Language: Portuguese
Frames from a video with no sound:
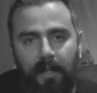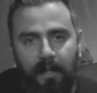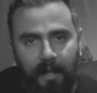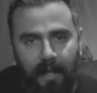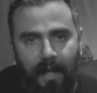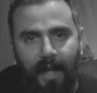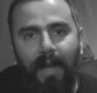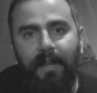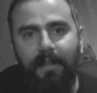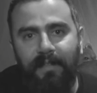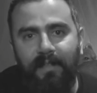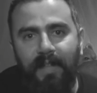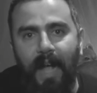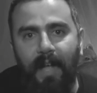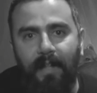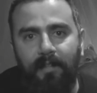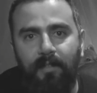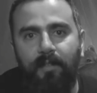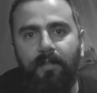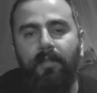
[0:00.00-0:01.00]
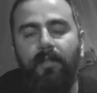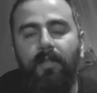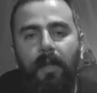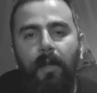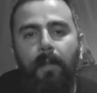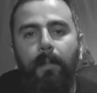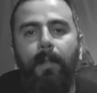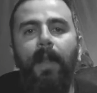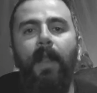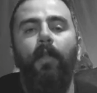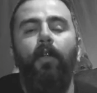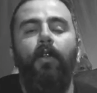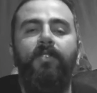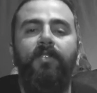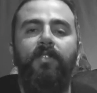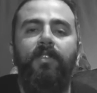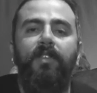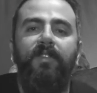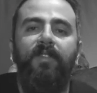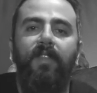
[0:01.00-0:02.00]
realizados pela
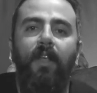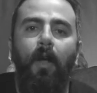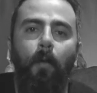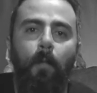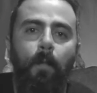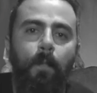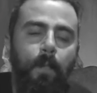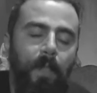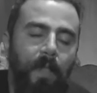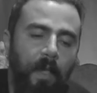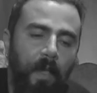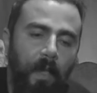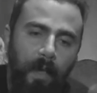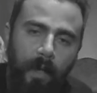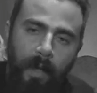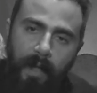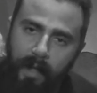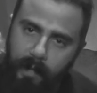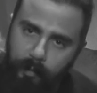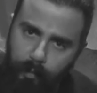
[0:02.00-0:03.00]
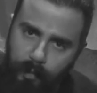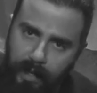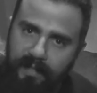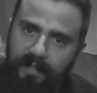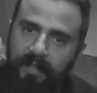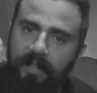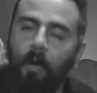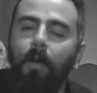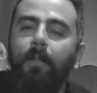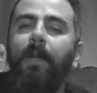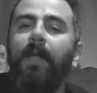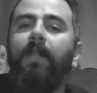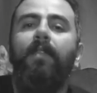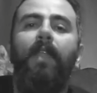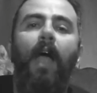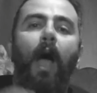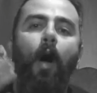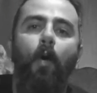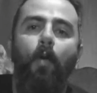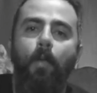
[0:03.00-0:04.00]
nossa gestão. Educação
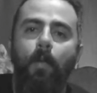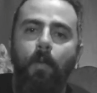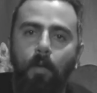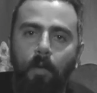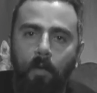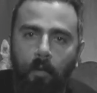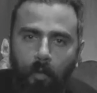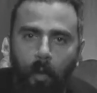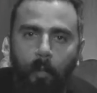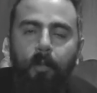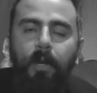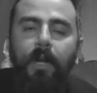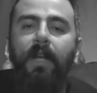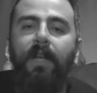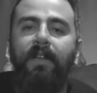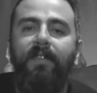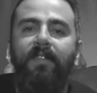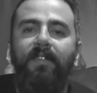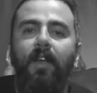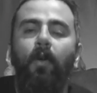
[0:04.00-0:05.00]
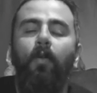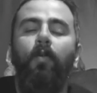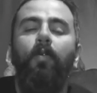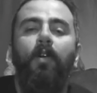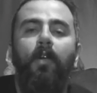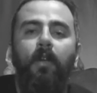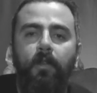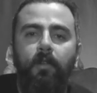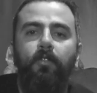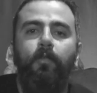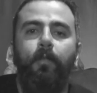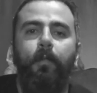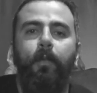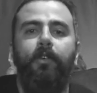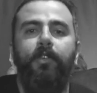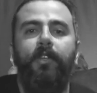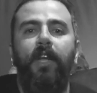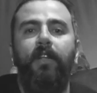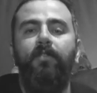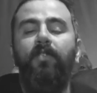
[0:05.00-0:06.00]
ambiental, comunicação e os
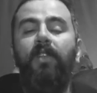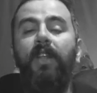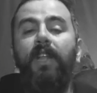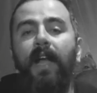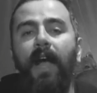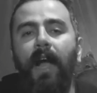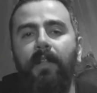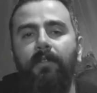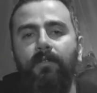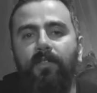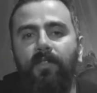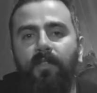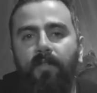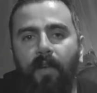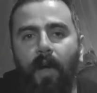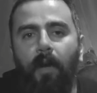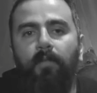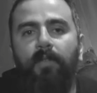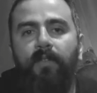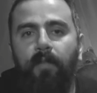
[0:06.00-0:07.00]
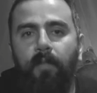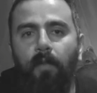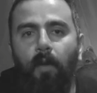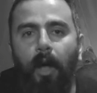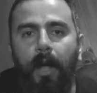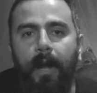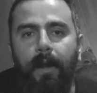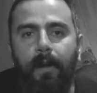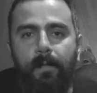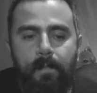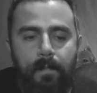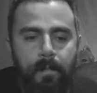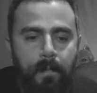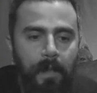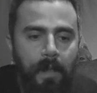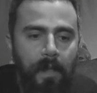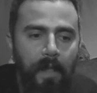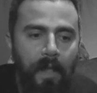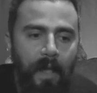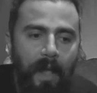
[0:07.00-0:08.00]
projetos ligados de fauna e flora.
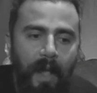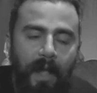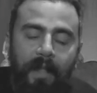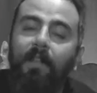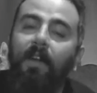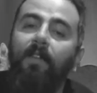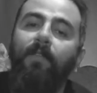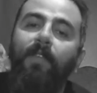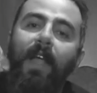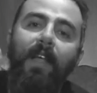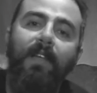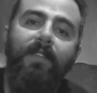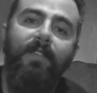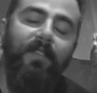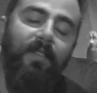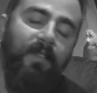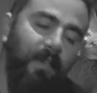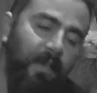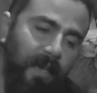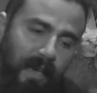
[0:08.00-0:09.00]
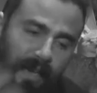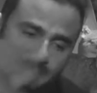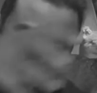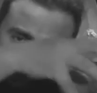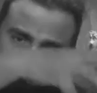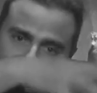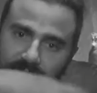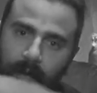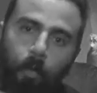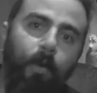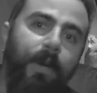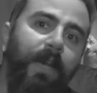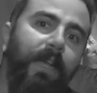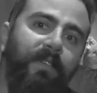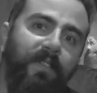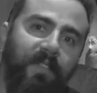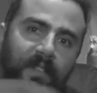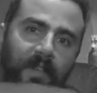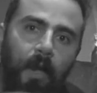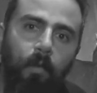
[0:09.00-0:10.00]
Através dessa
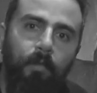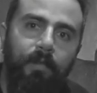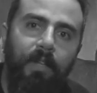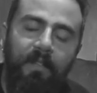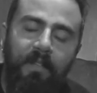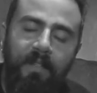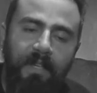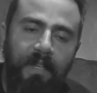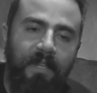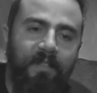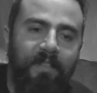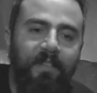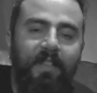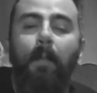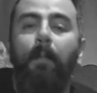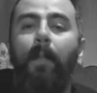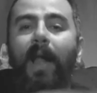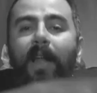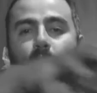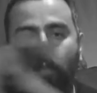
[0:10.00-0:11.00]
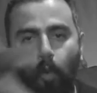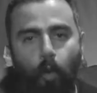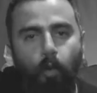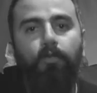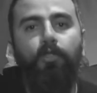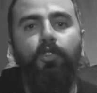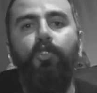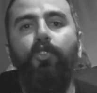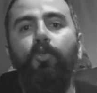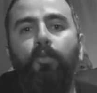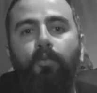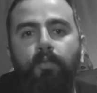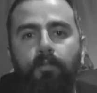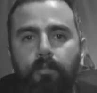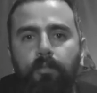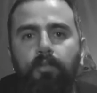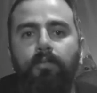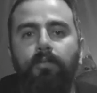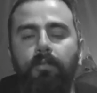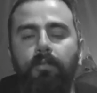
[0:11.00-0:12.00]
conexão, desse trabalho conjunto